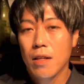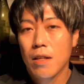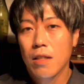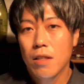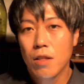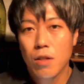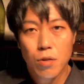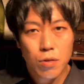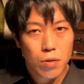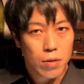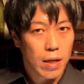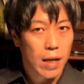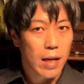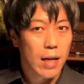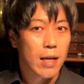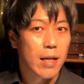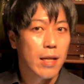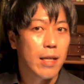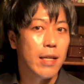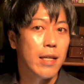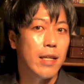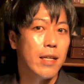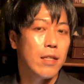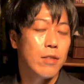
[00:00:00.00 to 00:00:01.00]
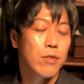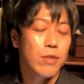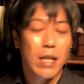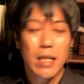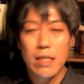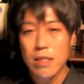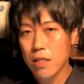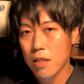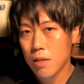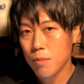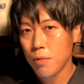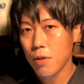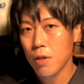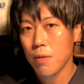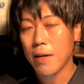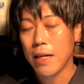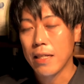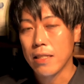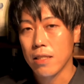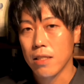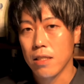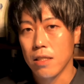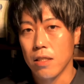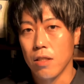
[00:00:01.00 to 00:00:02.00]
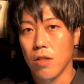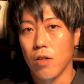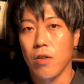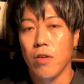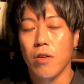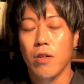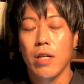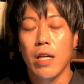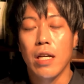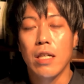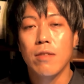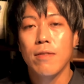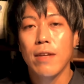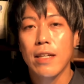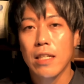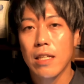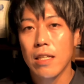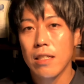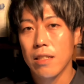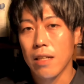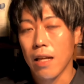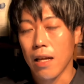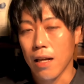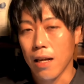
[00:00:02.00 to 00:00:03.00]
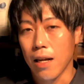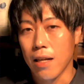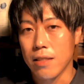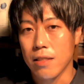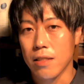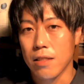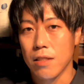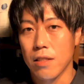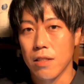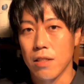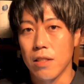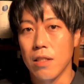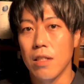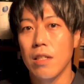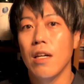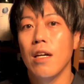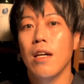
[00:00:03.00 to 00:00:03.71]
今日は、えー、フランス・プロヴァンスのエルベ・ケルランが作る